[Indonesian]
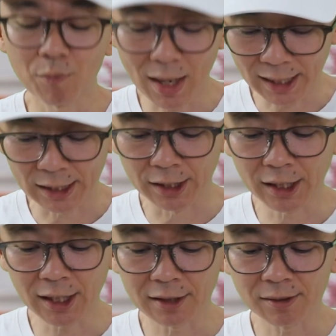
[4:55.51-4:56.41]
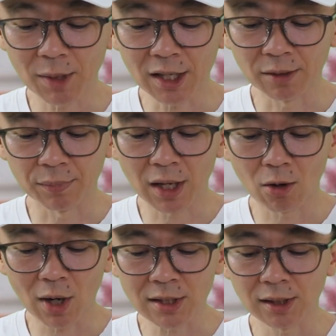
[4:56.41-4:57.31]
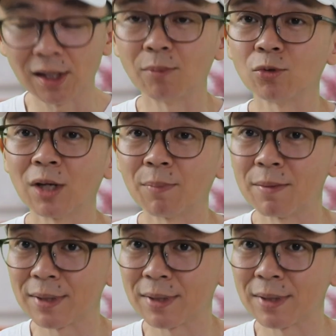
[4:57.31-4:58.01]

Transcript: paling gede, maka diberi alokasi 38%